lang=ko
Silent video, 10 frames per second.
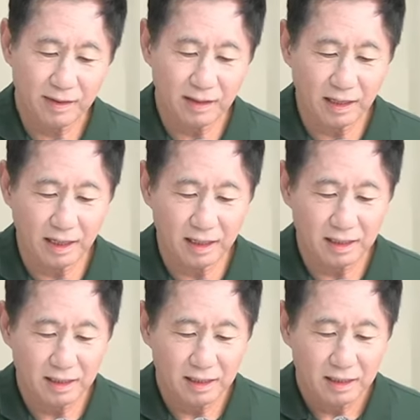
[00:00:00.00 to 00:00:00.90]
네.
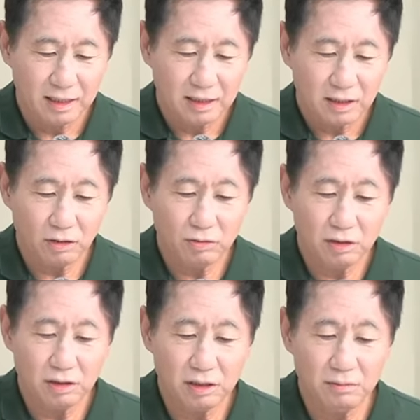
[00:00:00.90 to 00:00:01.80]
결국
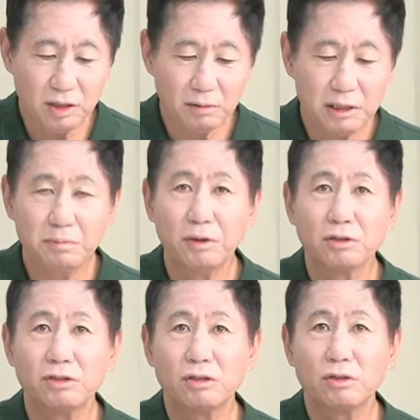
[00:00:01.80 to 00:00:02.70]
이것은 뭐냐면
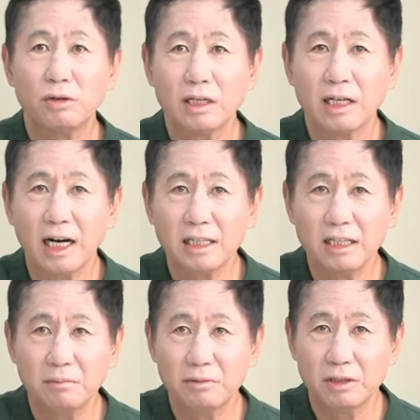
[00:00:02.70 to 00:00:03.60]
스포츠를 통한
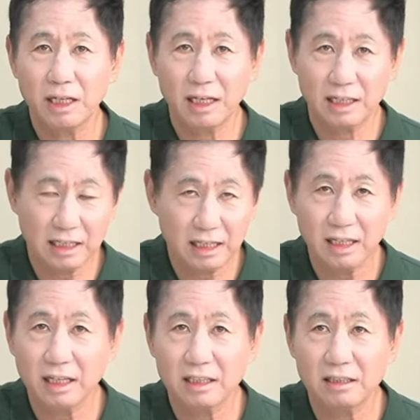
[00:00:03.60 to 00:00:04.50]
한일 협력의
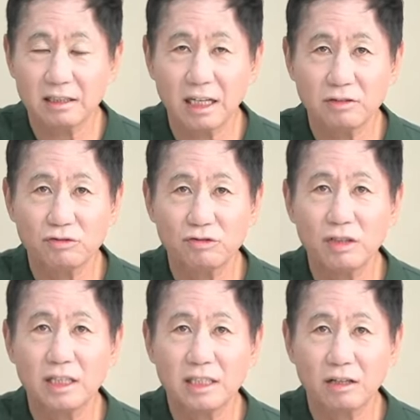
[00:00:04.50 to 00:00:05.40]
계기가 되는 아주
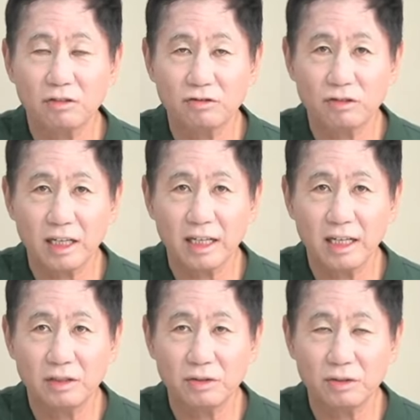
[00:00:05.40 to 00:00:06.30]
중요한 사건 중에
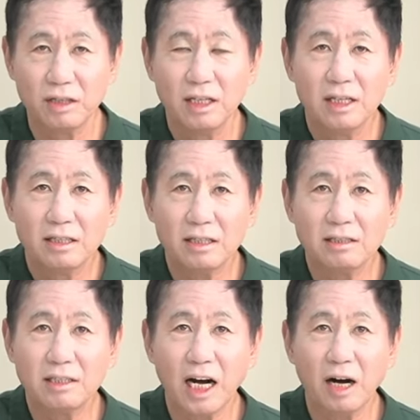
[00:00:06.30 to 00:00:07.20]
하나였죠. 근데
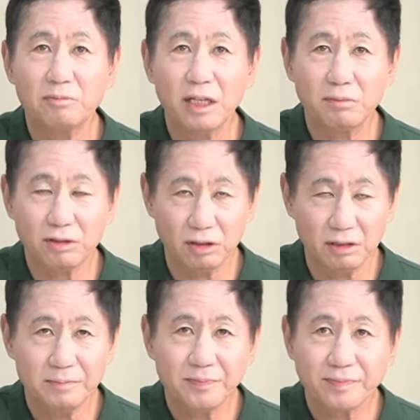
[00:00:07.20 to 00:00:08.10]
그 다음
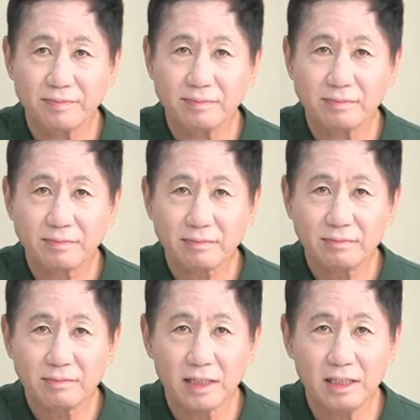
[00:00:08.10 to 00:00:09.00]
날부터
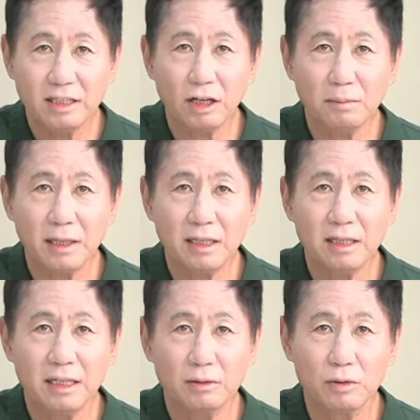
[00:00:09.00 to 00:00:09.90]
이
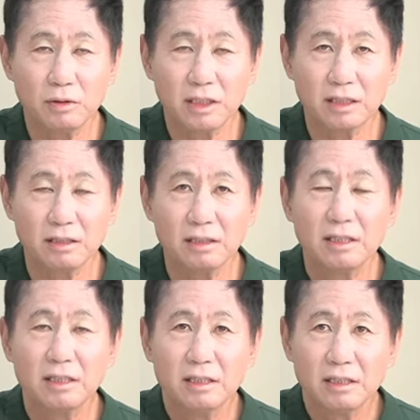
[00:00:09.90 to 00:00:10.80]
혐한 논자들,
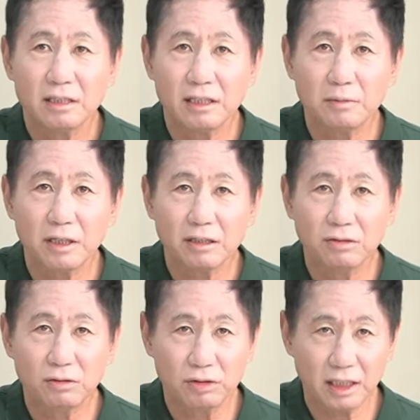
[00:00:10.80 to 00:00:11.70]
일본의
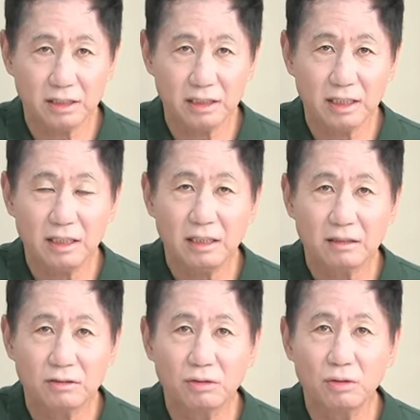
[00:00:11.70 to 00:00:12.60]
극우자들이,
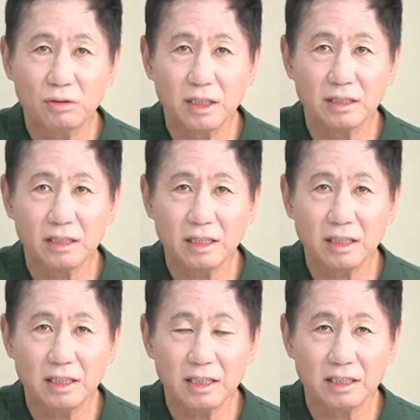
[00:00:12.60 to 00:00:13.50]
극우론자들이
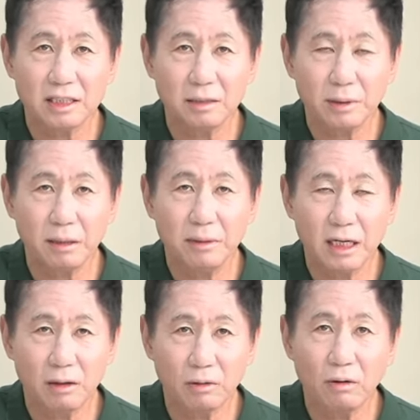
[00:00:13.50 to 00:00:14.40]
이 사실을
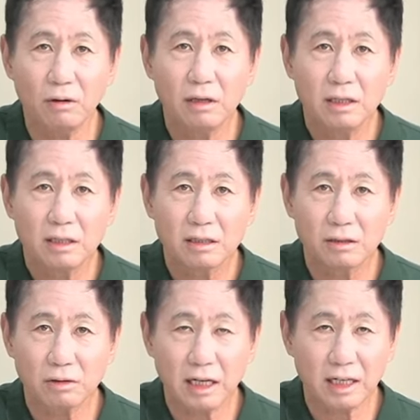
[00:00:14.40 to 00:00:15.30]
폄훼하고
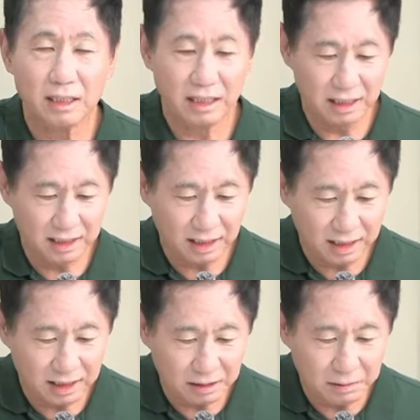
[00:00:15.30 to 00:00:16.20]
그리고 깎아내리기
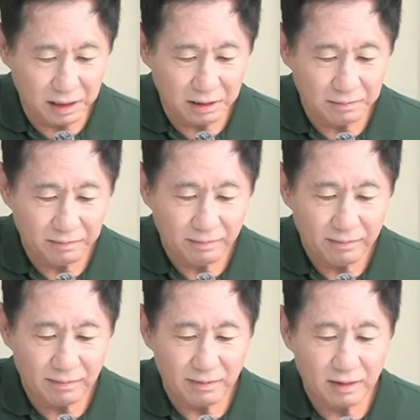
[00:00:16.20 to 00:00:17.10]
시작했습니다.
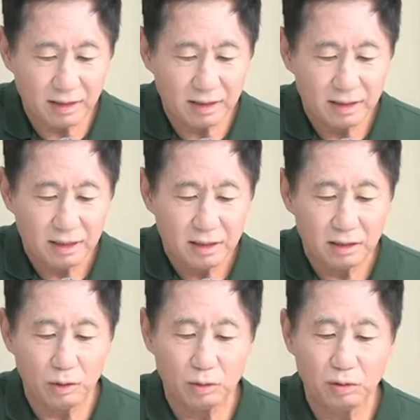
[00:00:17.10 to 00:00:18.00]
음?
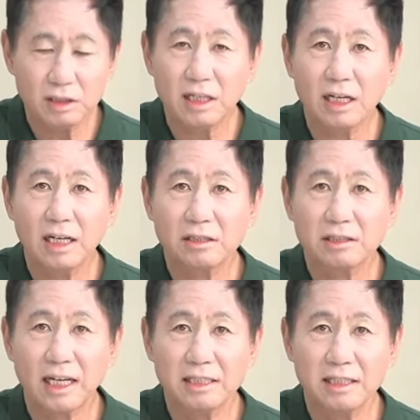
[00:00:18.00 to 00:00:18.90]
교토지사가 나와서
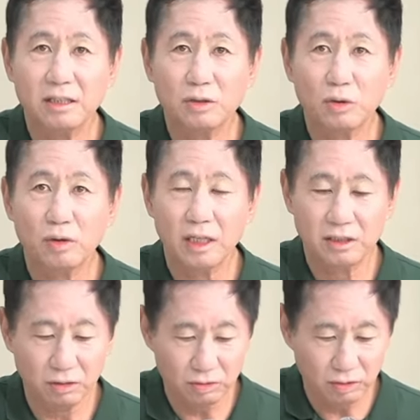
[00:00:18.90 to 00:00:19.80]
자제를 촉구할
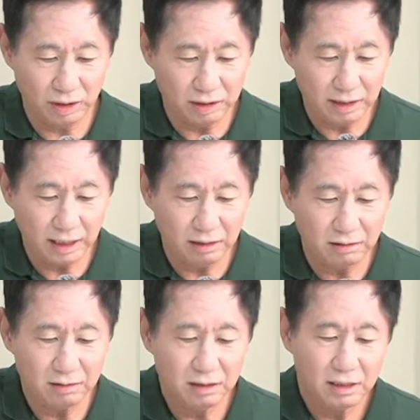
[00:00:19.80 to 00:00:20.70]

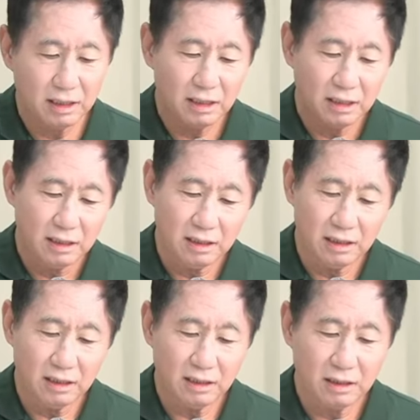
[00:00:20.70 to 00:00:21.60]
정도였는데요.
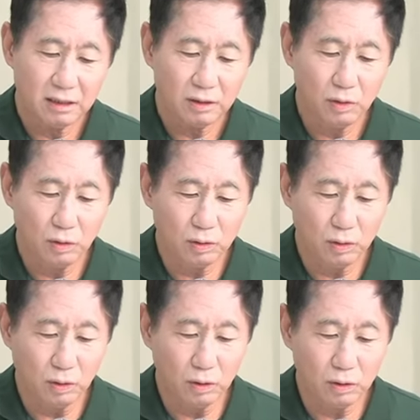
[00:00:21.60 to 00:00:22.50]
어,
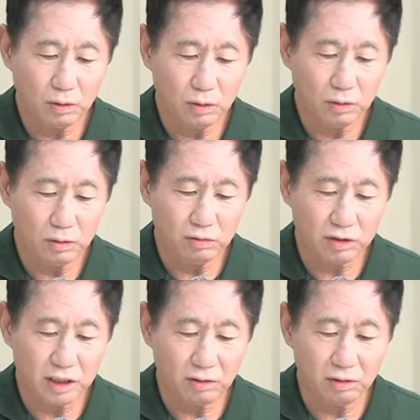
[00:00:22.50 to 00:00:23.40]
교토
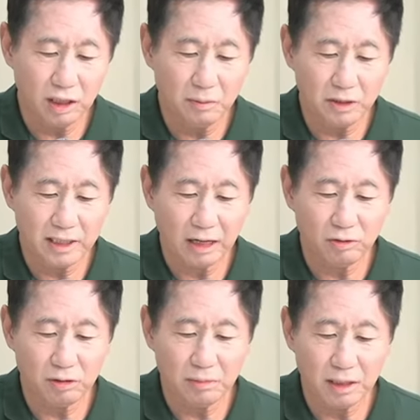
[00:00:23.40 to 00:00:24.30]
국제고를 일본
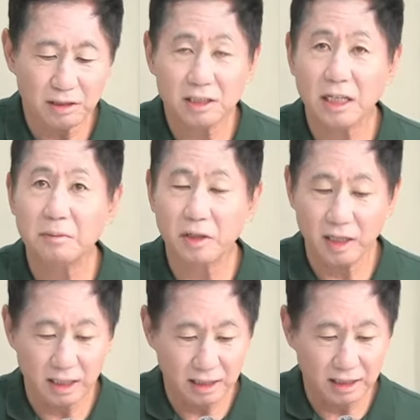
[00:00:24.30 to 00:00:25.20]
야구연맹에서
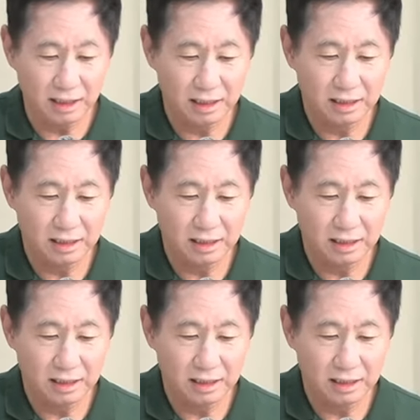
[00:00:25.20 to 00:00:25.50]
제명해야 된다.